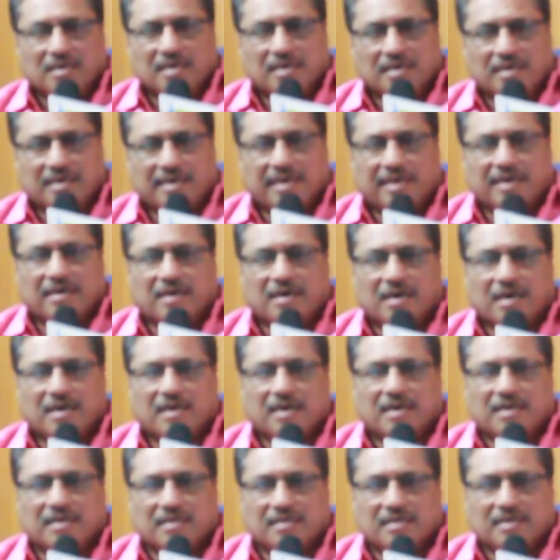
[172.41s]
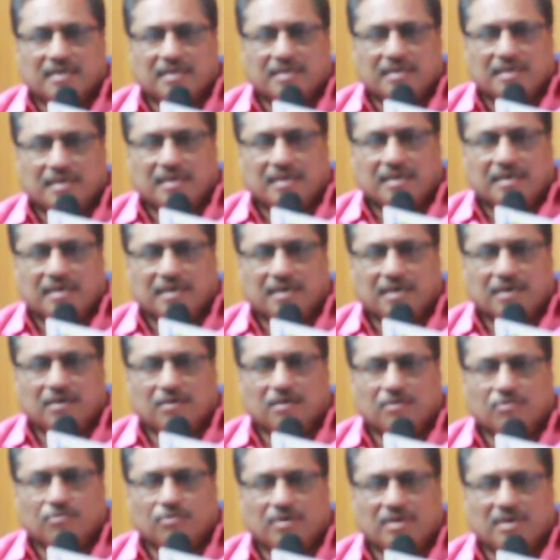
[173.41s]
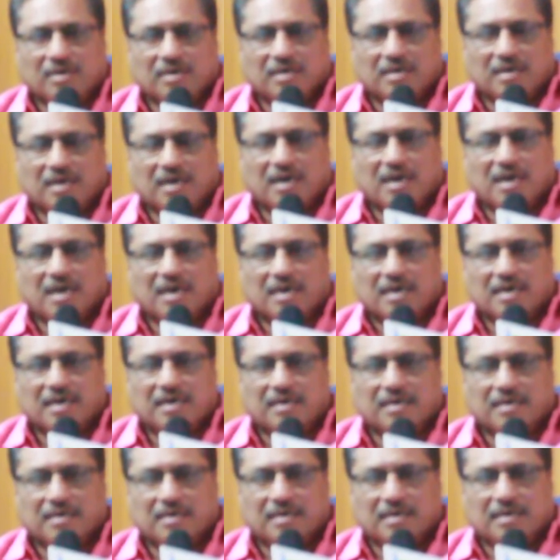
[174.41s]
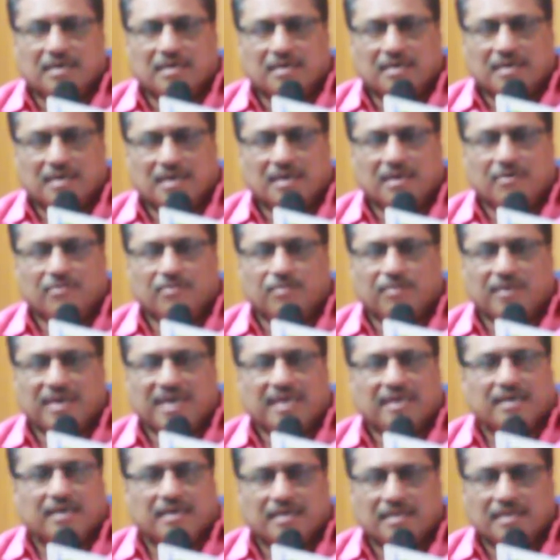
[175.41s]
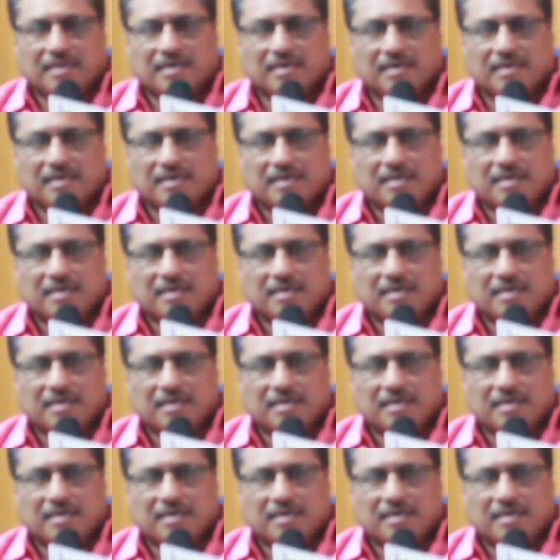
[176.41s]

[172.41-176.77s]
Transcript: இன்றைய நாளானது இருநூறு நாளாக நிறைவு பெறுகிறது